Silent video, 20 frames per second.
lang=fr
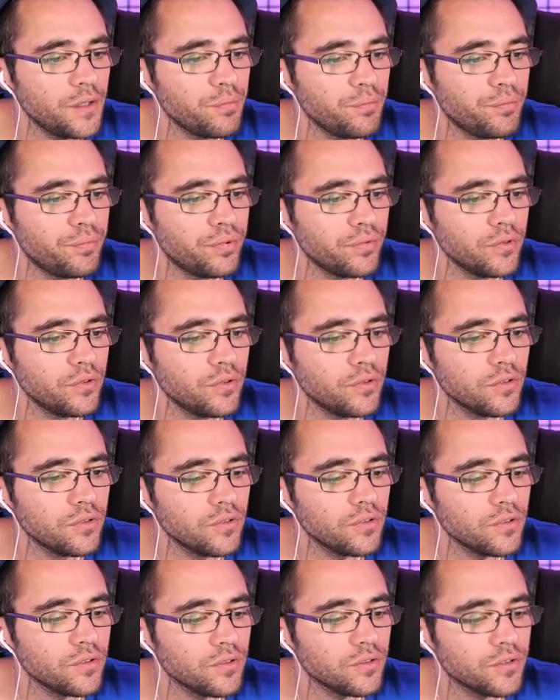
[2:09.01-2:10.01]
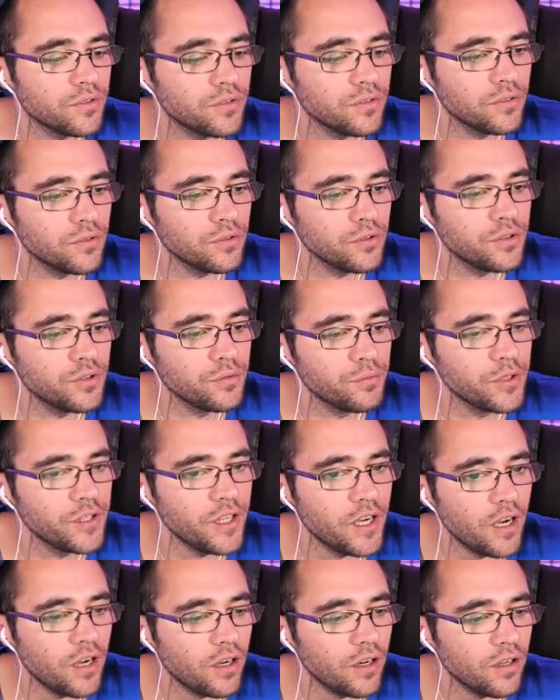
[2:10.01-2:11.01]
est beau, euh, ce gros
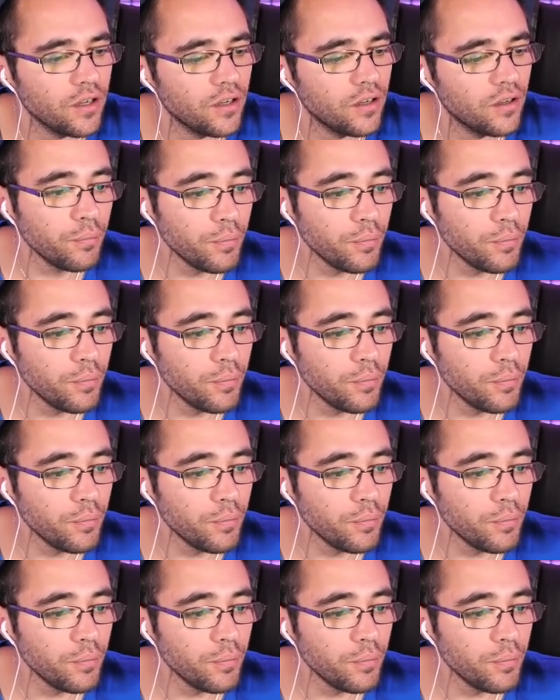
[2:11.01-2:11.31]
saumonard, là.